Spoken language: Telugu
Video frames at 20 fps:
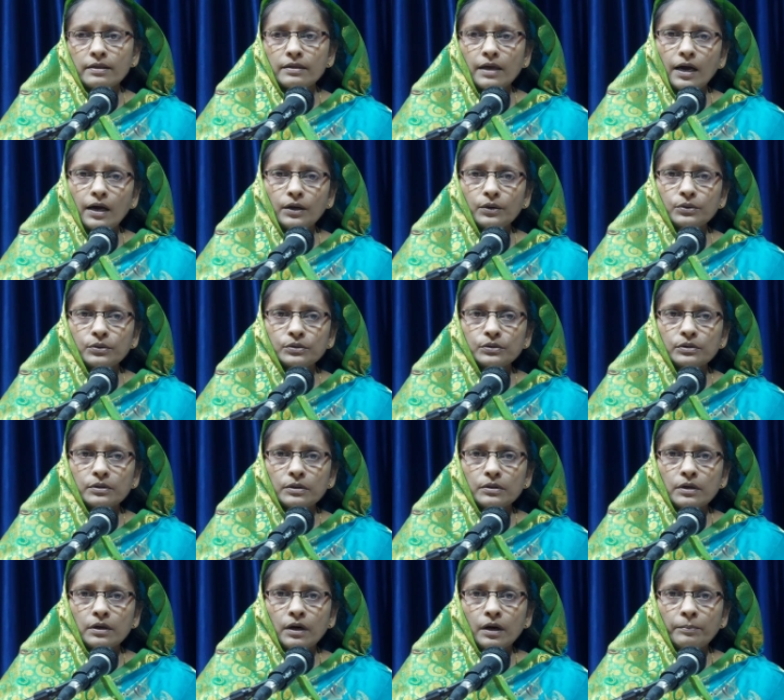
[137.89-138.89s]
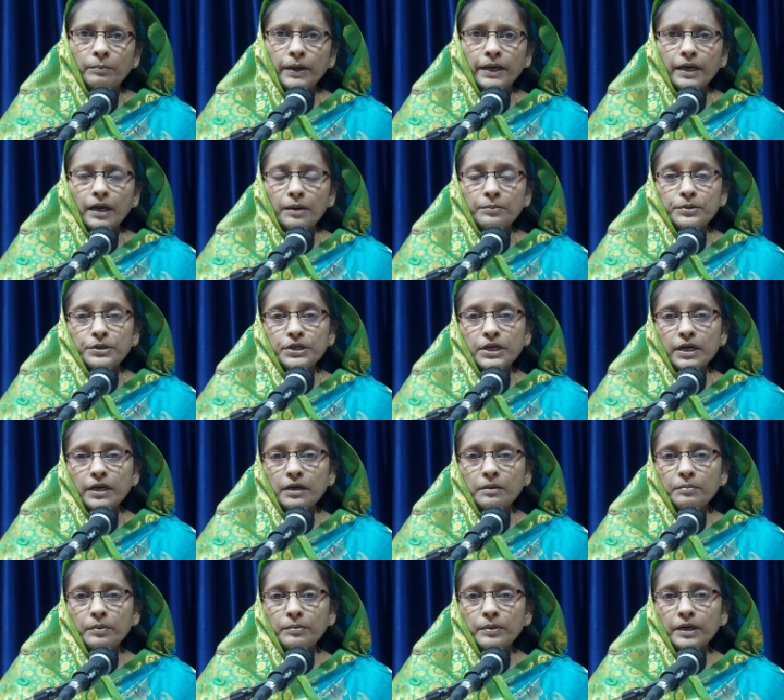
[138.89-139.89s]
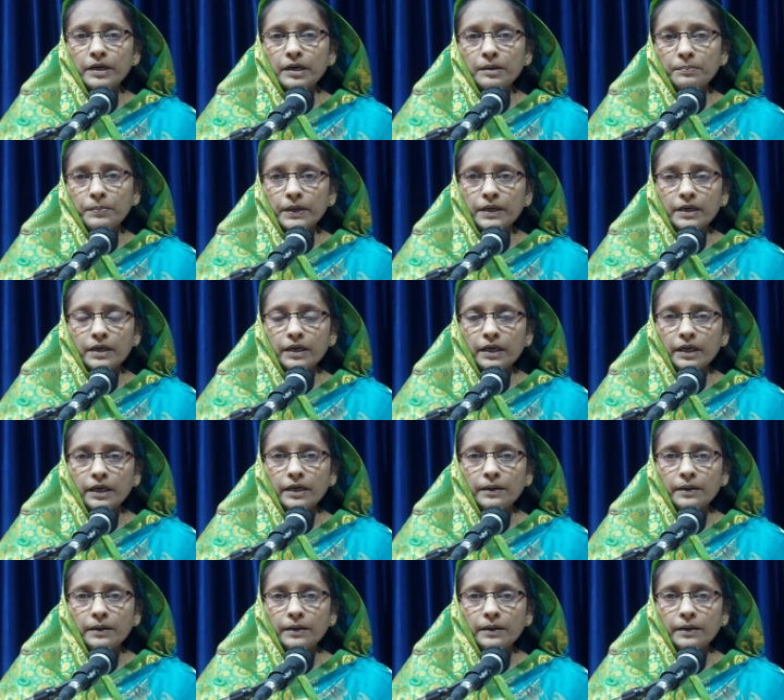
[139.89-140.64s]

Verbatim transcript: తాను మరి అభిషేకింపబడినప్పటికీ